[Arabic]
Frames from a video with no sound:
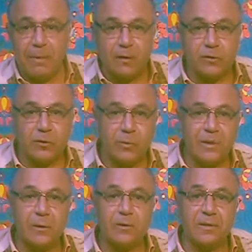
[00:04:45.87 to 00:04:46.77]

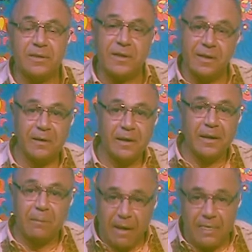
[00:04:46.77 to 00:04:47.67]
1990
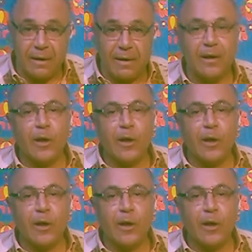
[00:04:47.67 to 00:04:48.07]
مثلا